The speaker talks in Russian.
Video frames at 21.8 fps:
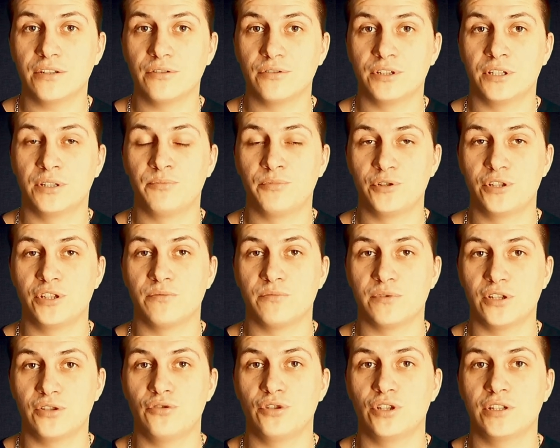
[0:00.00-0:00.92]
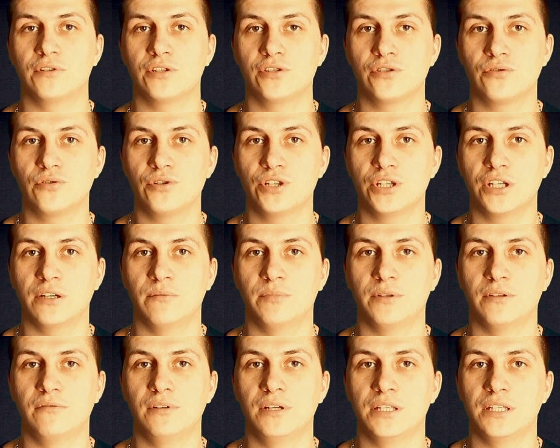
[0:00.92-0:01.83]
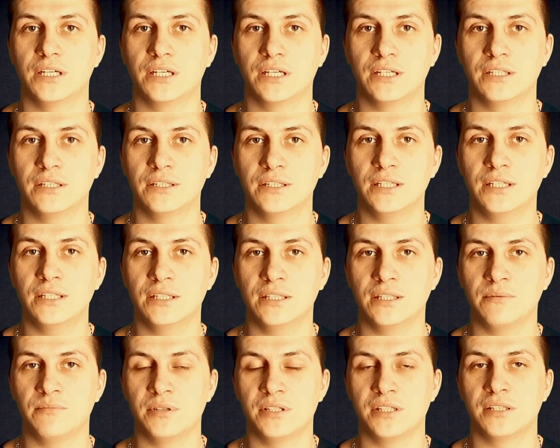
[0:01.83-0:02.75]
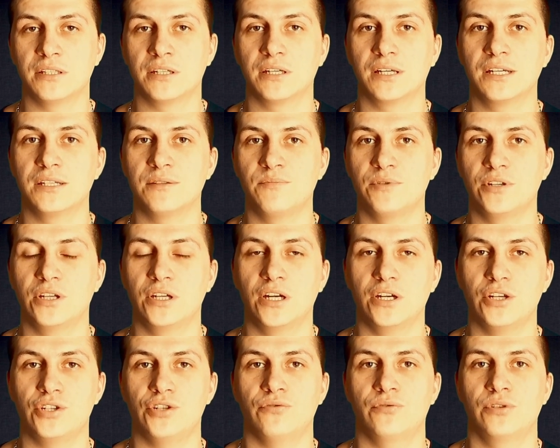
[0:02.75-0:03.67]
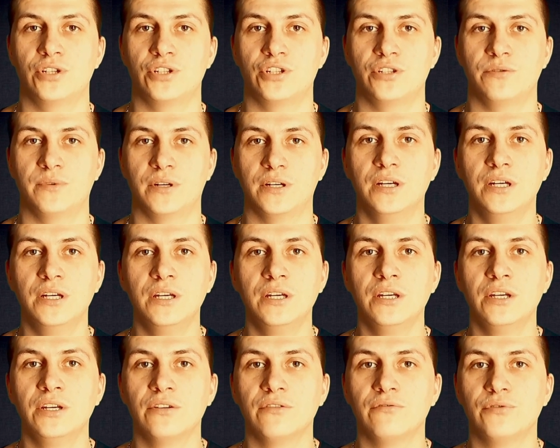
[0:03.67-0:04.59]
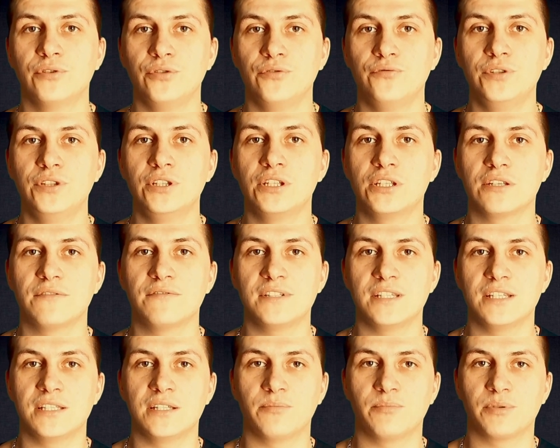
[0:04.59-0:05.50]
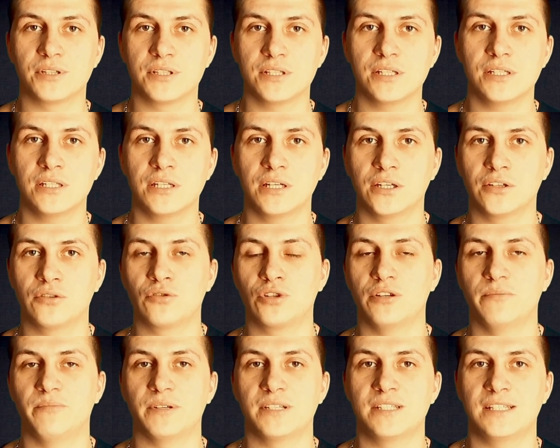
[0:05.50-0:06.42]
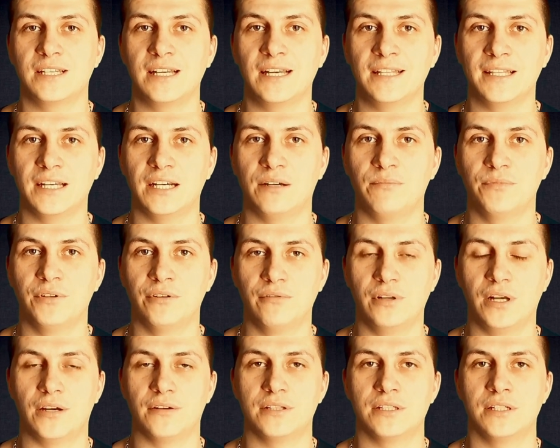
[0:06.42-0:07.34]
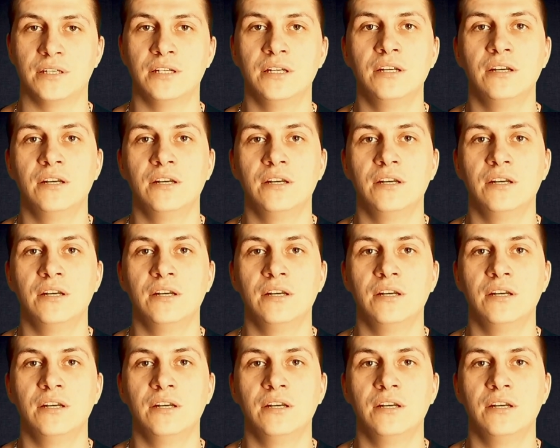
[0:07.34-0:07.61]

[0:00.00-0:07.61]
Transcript: Вот, допустим, зайдете в настройки обновления контента без энергосберегающего режима, вы увидите все те процессы, которые постоянно обновляются.